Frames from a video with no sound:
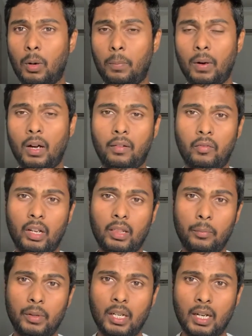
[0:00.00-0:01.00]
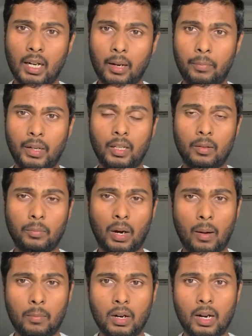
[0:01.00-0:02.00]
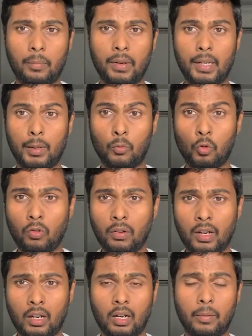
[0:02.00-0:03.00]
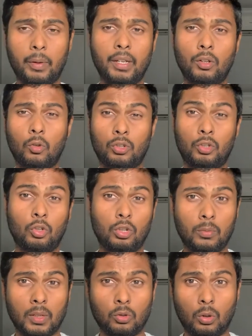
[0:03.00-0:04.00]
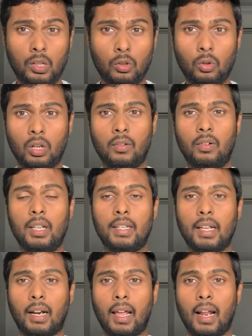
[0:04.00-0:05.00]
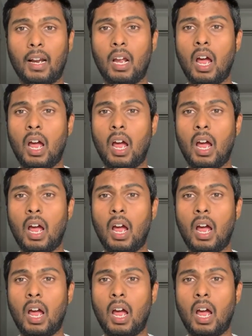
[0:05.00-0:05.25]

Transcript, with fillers: பொப்ப அர்வின் இந்த மிருகங்களை பற்றியும் பாம்புகளை பற்றியும் ஊர்வனங்களை பற்றியும் கொஞ்சம் கொஞ்சமாக சொல்லிக் கொடுக்க வலிக்கிறார்